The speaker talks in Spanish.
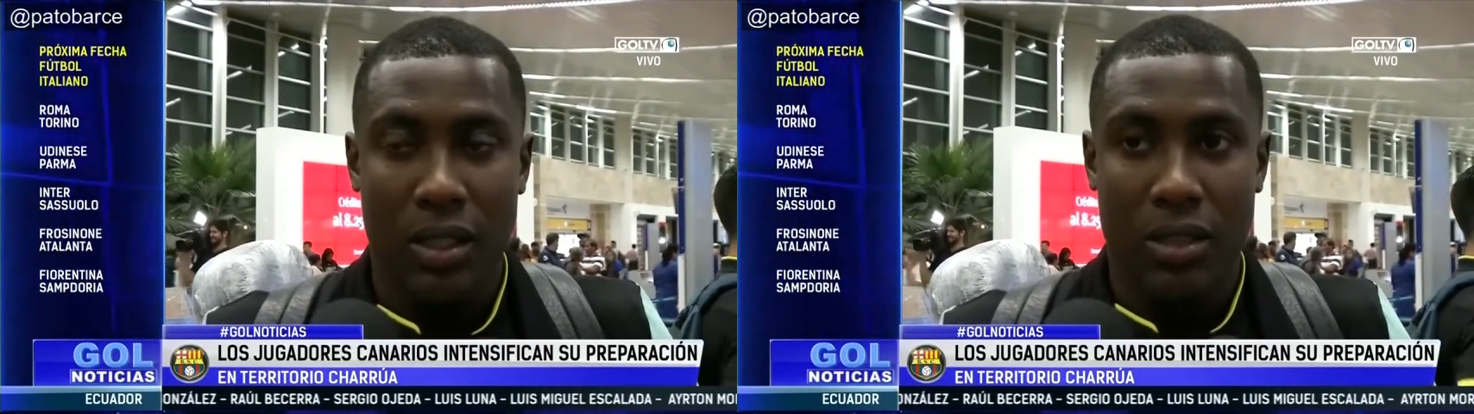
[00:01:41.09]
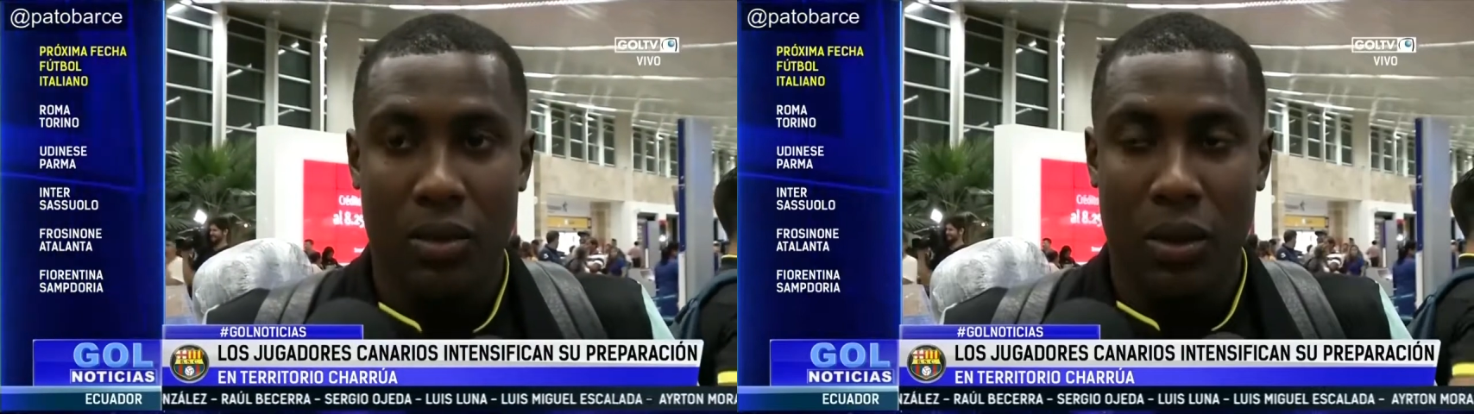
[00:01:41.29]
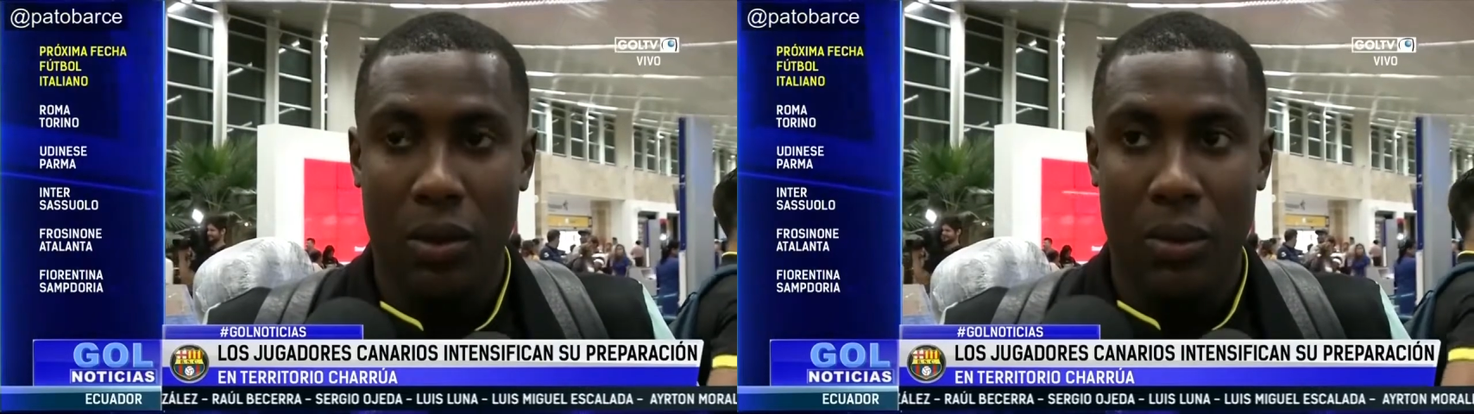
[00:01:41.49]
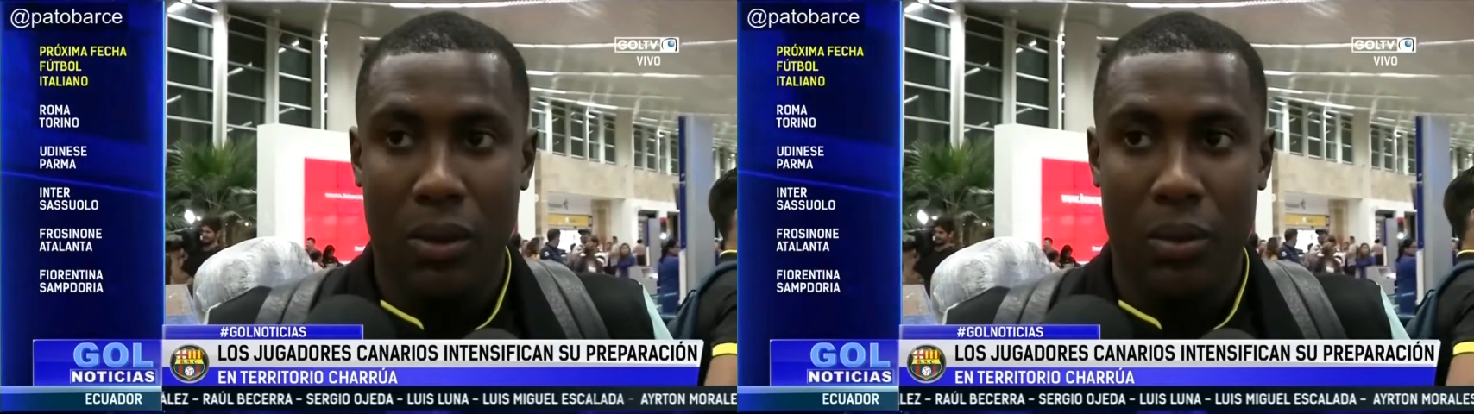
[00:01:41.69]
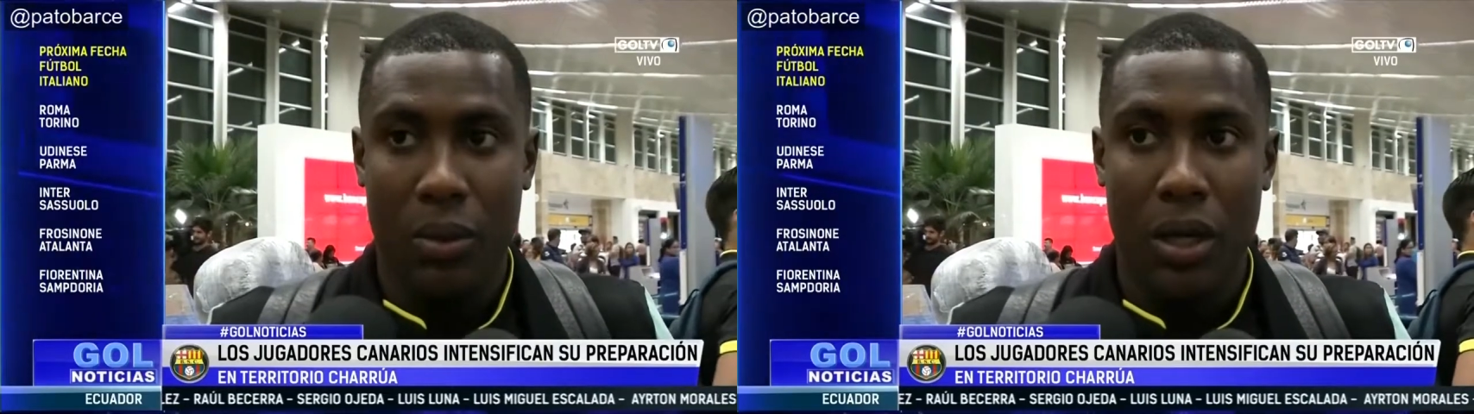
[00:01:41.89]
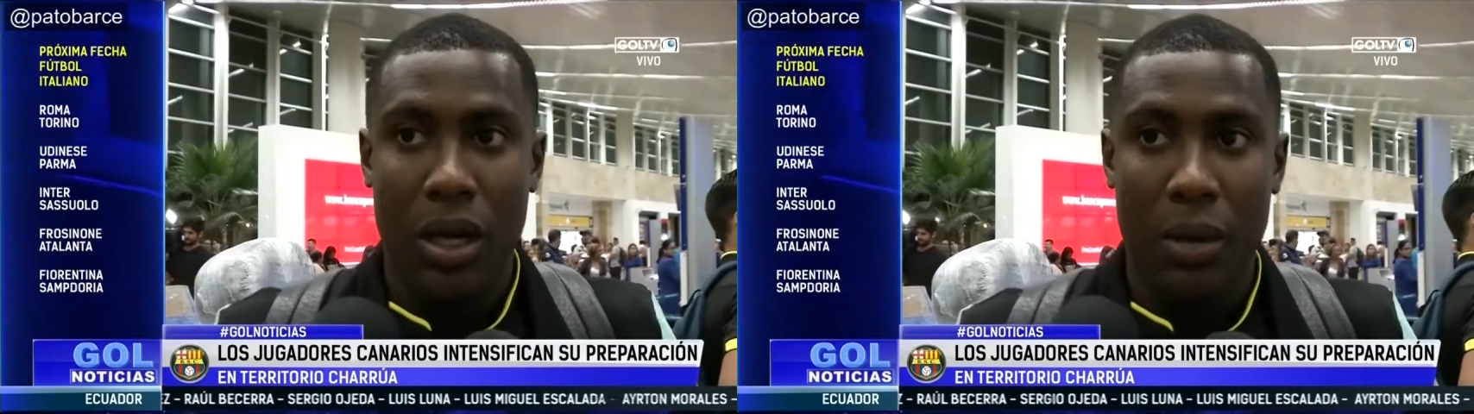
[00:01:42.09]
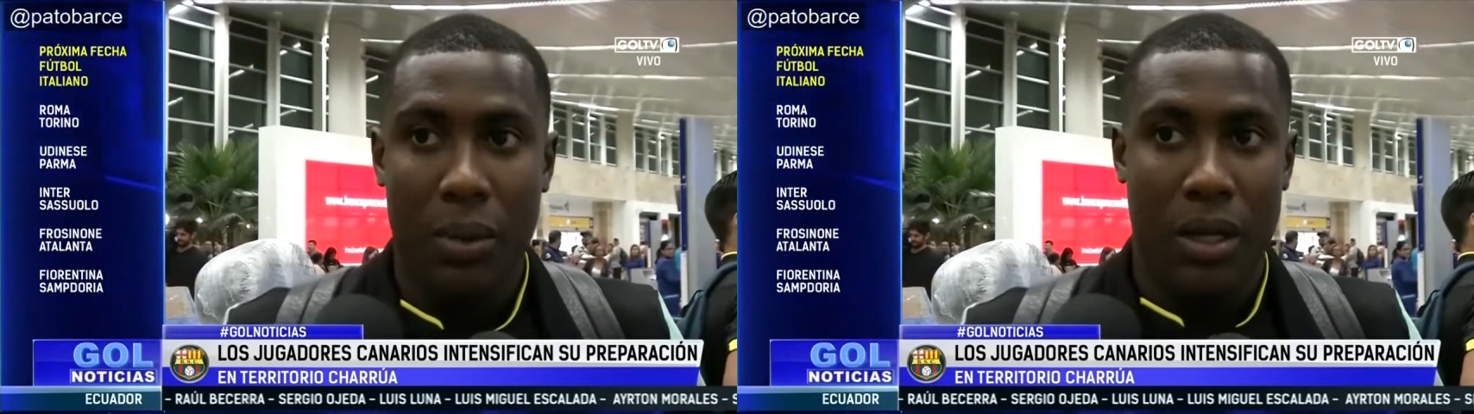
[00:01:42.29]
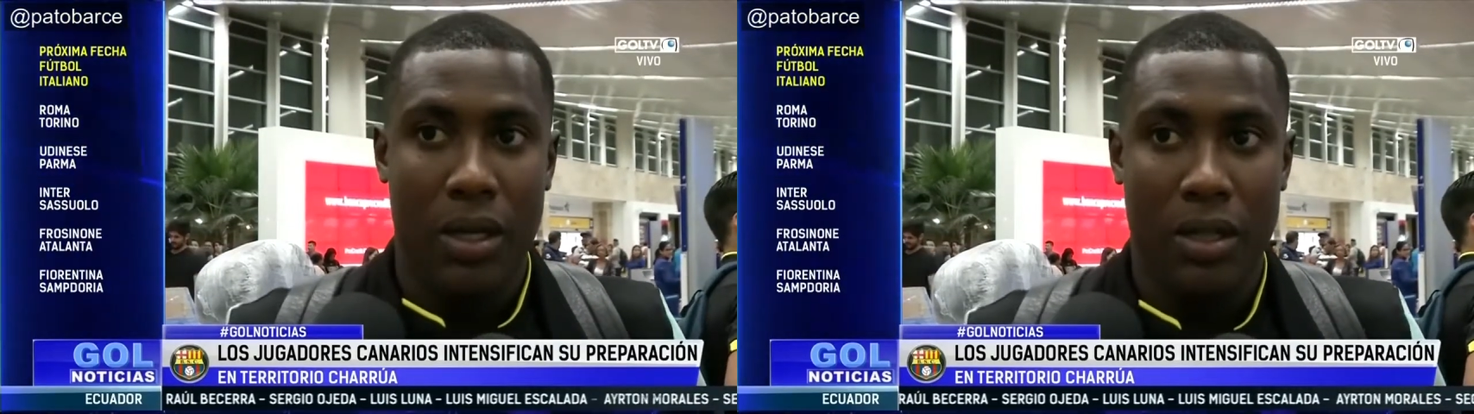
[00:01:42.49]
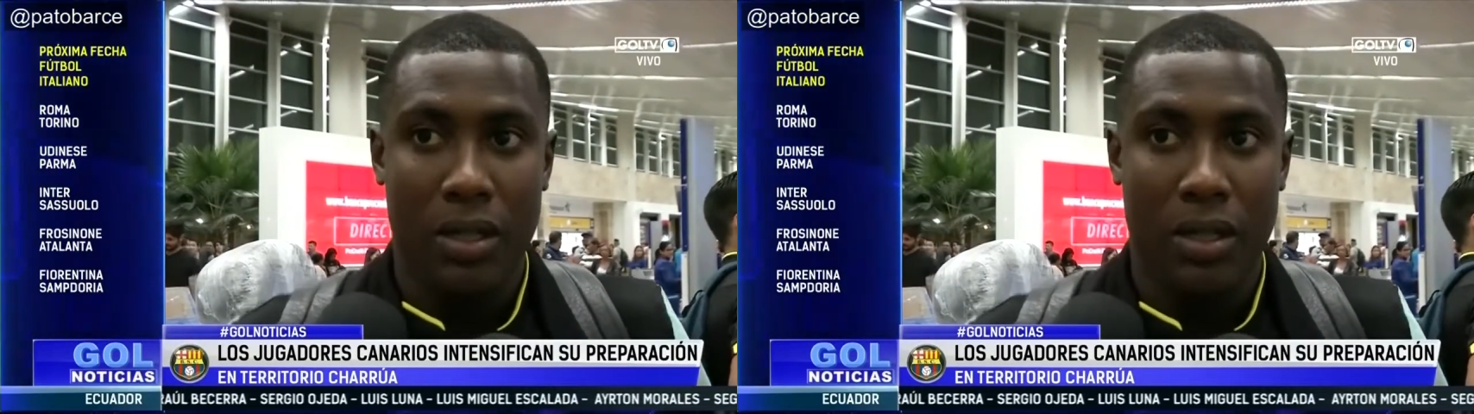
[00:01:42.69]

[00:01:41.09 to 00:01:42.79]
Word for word: de hacer una buena pretemporada para